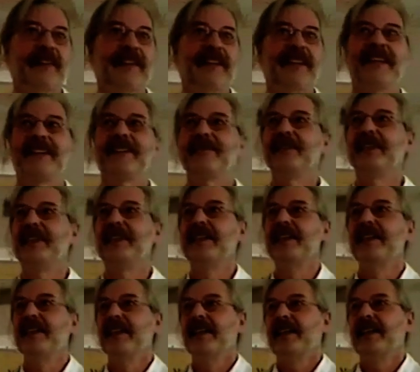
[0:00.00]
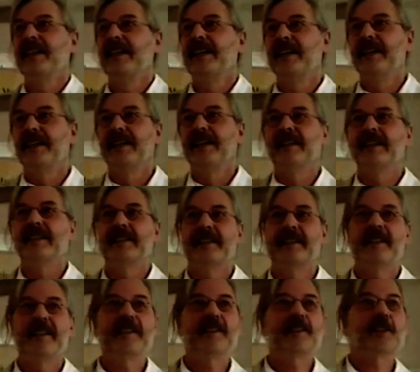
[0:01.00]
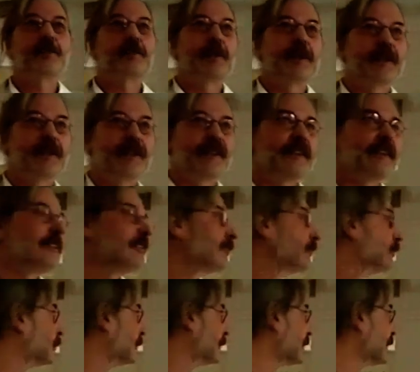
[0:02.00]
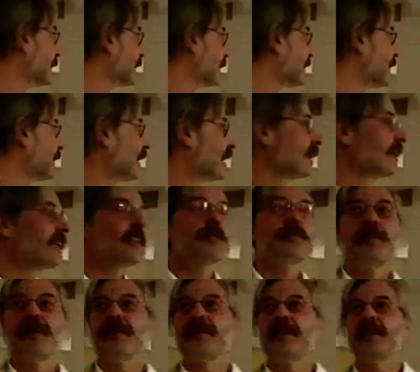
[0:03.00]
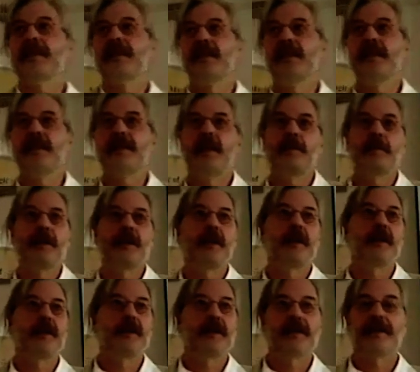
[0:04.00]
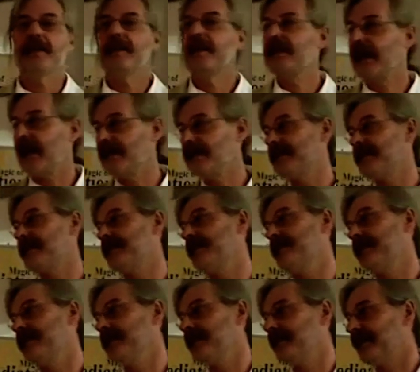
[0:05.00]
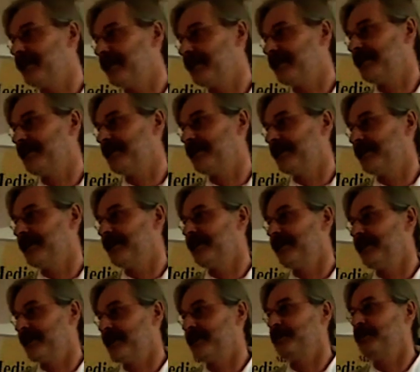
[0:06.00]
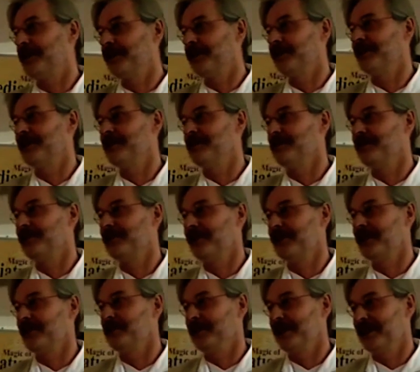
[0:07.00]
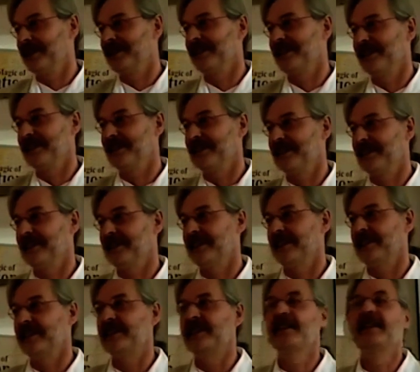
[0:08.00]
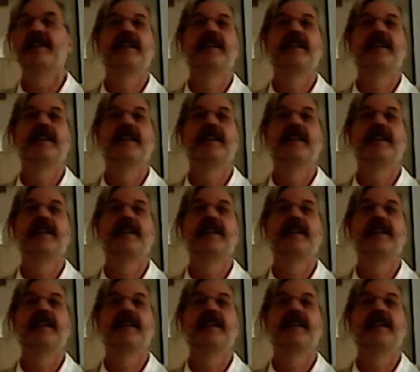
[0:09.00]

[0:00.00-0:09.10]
Ja? Äh, dieses Bild, muss ich jetzt sagen, repräsentiert aber ganz sicher nicht das, äh, was Manus eben von Amerika erzählt hat.